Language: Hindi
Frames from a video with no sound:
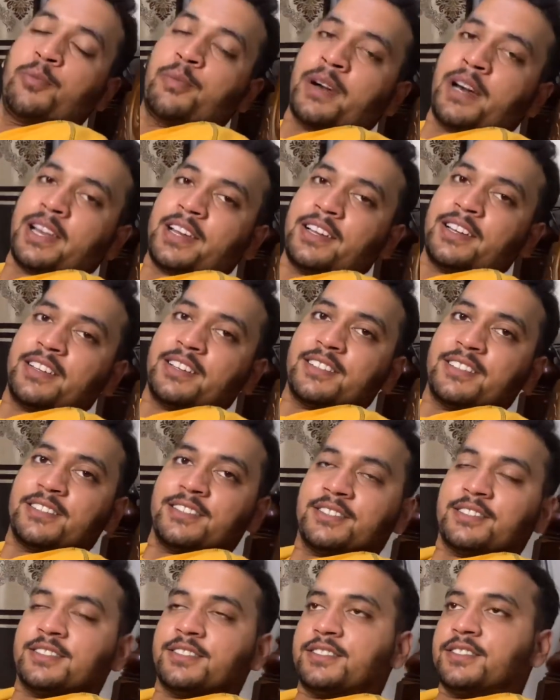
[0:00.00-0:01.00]
कहाँ पर है घर
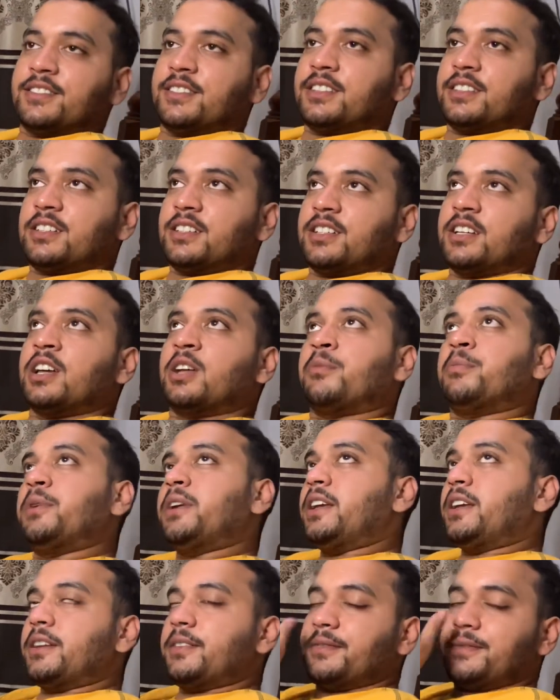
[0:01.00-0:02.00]
पर है घर पे
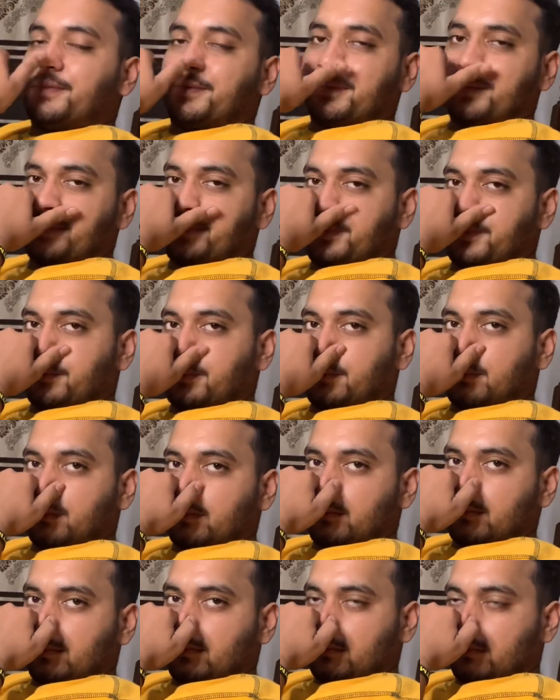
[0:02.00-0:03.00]
ही एड्रेस दे दो सबको
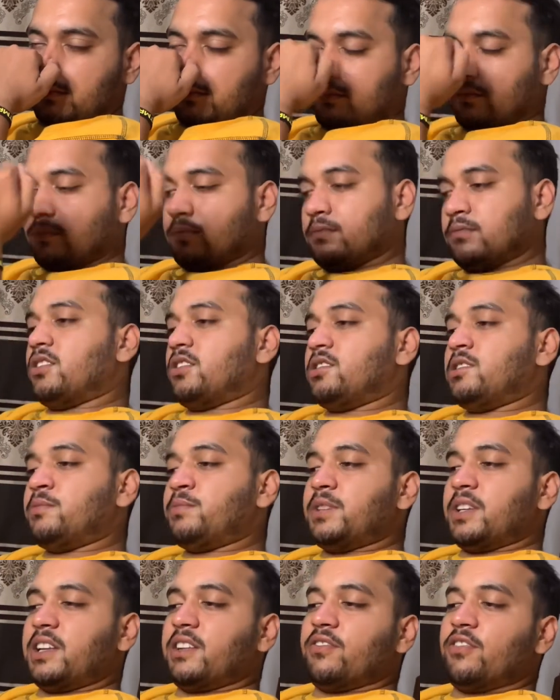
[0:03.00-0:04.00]
खाने पे जब
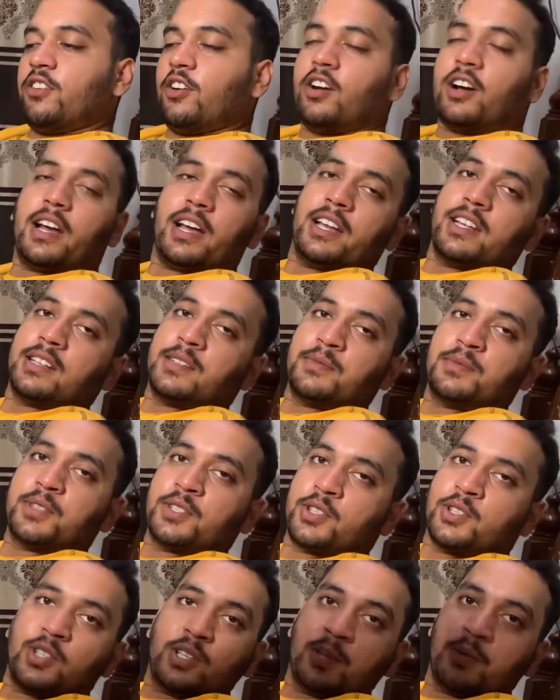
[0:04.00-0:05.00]
तक ये ब्लॉग आया तब
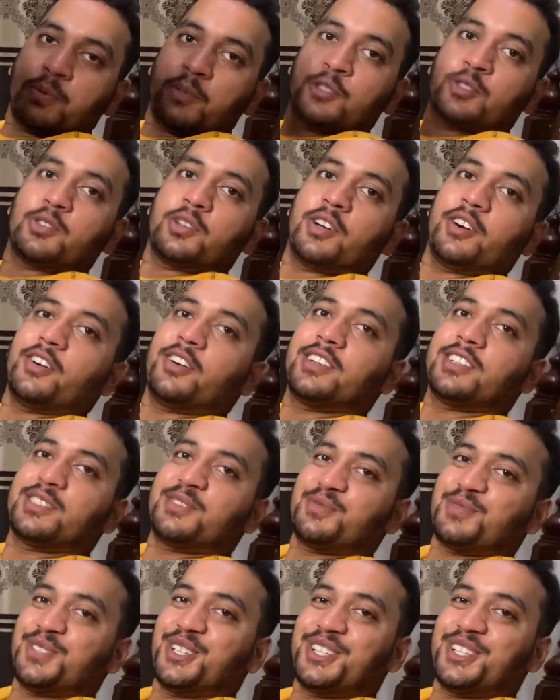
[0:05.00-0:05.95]
तक तो निपट चुका होगा सब कुछ